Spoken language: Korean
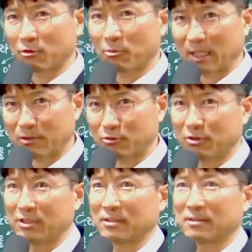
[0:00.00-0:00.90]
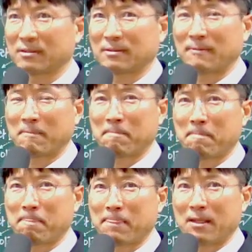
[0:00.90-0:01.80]
로마 가톨릭.
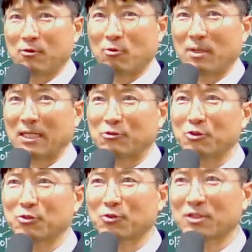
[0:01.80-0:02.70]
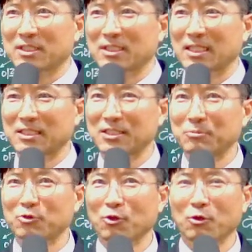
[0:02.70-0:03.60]
로마 가톨릭도 그러니까
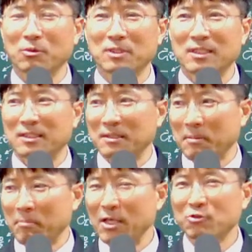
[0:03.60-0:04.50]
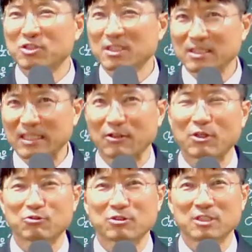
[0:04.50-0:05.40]
지금도 매주 찌르잖아요,
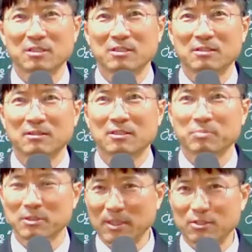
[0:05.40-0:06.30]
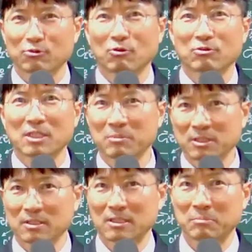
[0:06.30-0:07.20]
예수님. 그 피 마시고 살
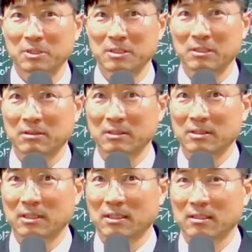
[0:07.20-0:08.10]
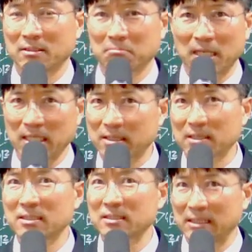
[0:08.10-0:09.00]
먹는 사람들이잖아요. 그러니까 그건
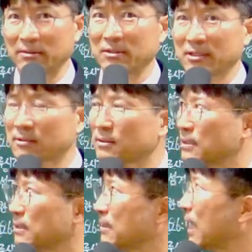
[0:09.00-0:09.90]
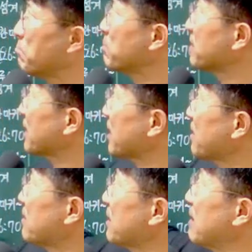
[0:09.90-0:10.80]
마귀적인 거예요, 그건. 한 번
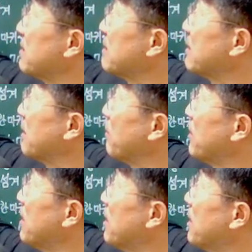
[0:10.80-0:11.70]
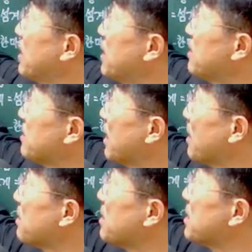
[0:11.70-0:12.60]
타격을 당하신 거예요. 그러니까 이때
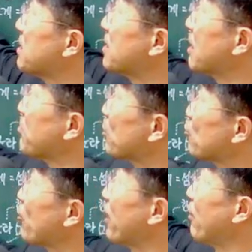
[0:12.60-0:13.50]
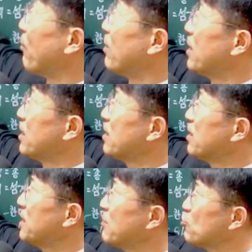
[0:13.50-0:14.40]
흘리신 생명수예요.
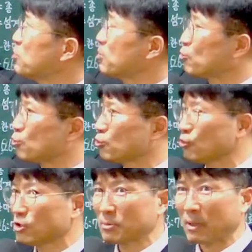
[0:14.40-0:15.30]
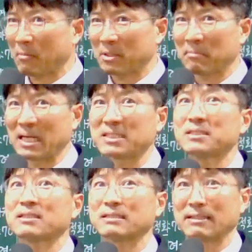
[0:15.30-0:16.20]
이걸 예수님을 구주로 영접하면
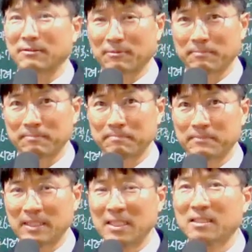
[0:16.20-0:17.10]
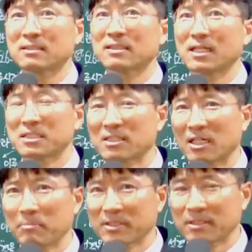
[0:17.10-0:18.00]
마시는 거예요. 그때
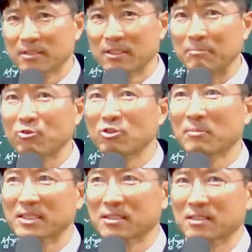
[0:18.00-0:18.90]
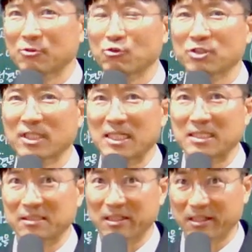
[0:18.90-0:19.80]
이스라엘 백성들이 물을 마셔서 육신의
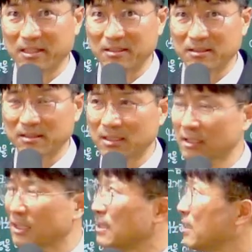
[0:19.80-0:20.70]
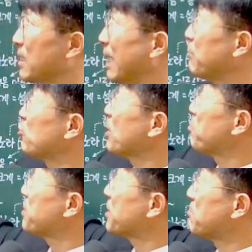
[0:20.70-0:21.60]
갈증을 해결할 듯이 갈보리의
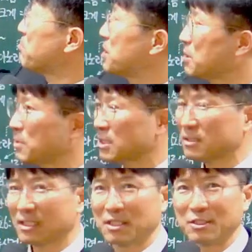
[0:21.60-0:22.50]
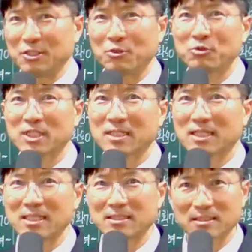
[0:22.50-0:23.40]
피를 믿으면 영원한
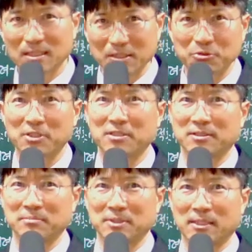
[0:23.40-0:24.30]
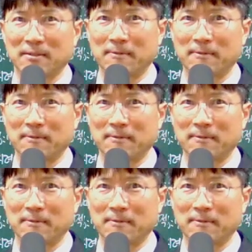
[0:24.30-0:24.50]
갈증이 해소되는 겁니다.